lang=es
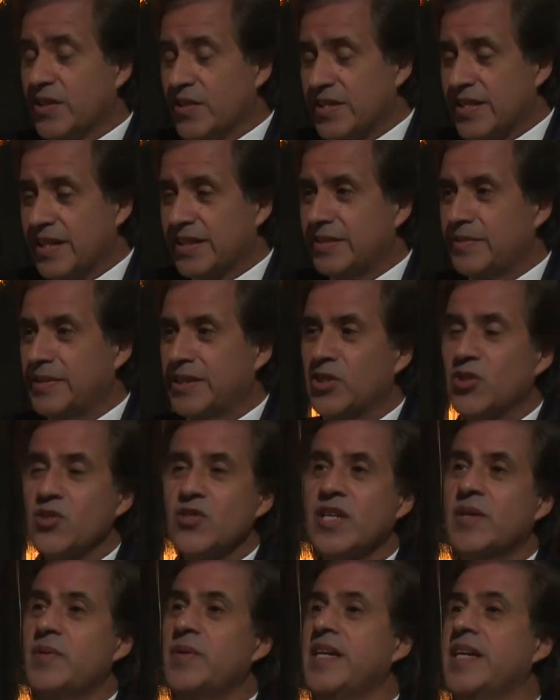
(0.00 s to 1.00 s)
exactamente, no
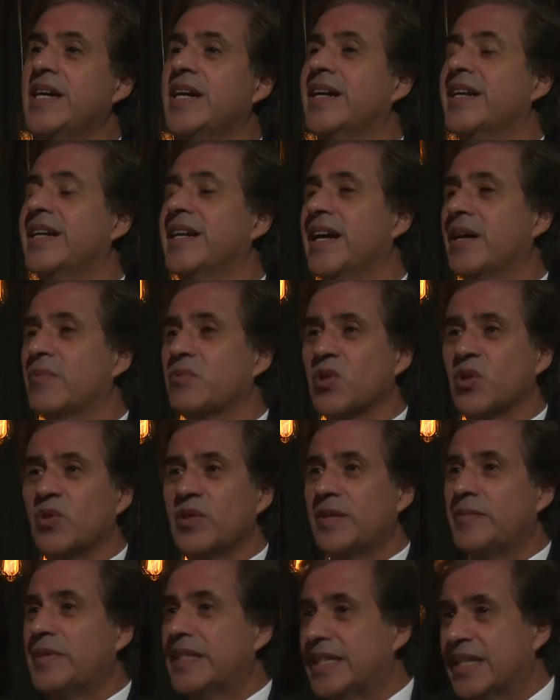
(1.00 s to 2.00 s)
sabía
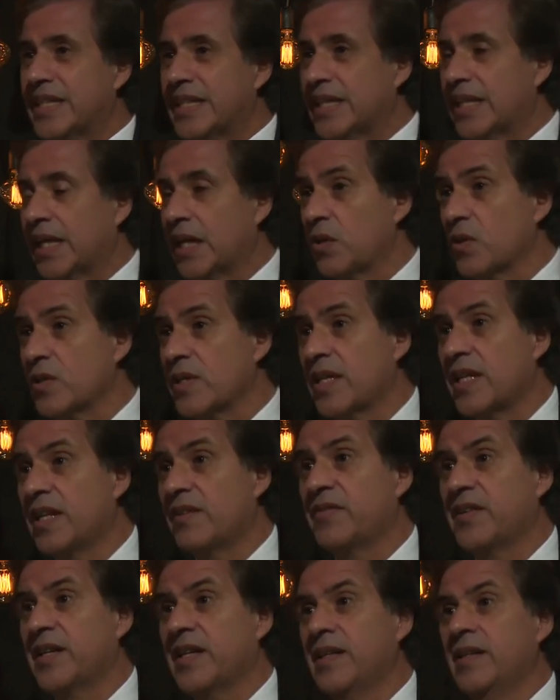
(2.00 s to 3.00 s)
absolutamente nada de las cosas de la
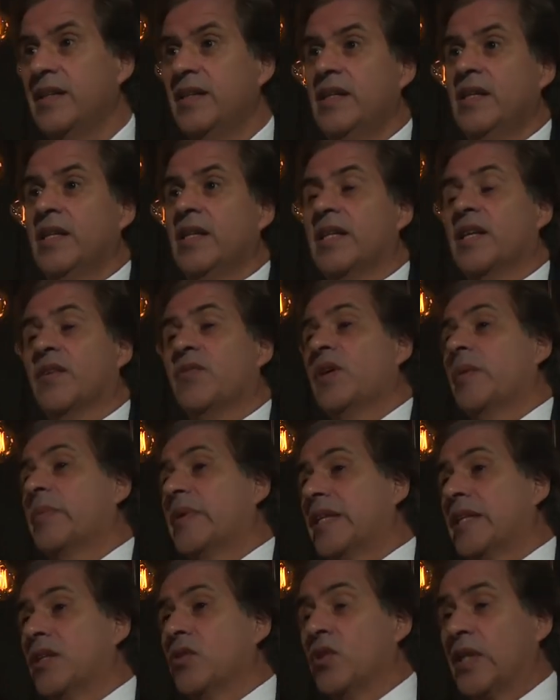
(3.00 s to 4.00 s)
fe, la fui
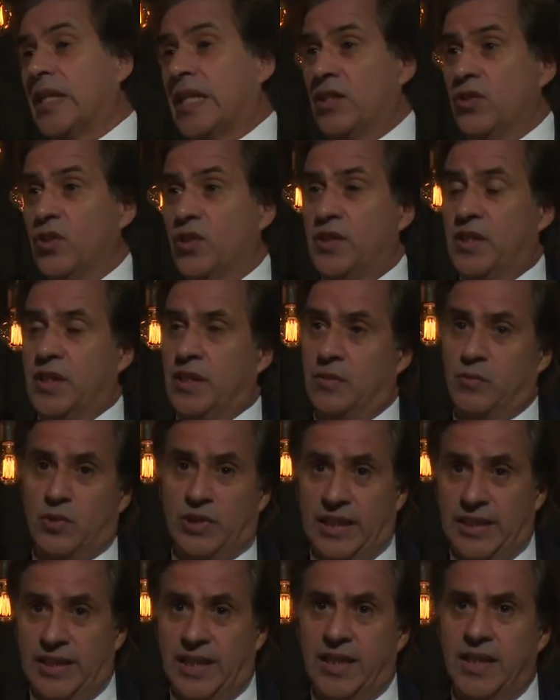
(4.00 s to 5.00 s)
aprendiendo de grandote, como
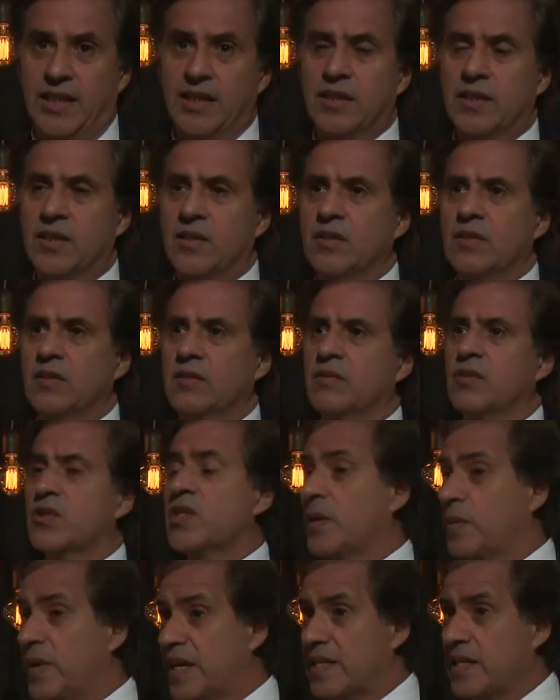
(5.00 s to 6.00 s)
tanta gente, ¿no?
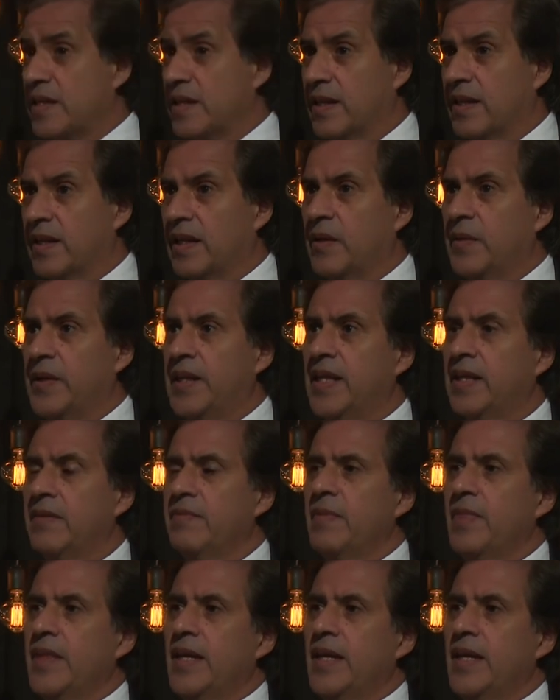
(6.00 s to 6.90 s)
Cosas básicas de la vida.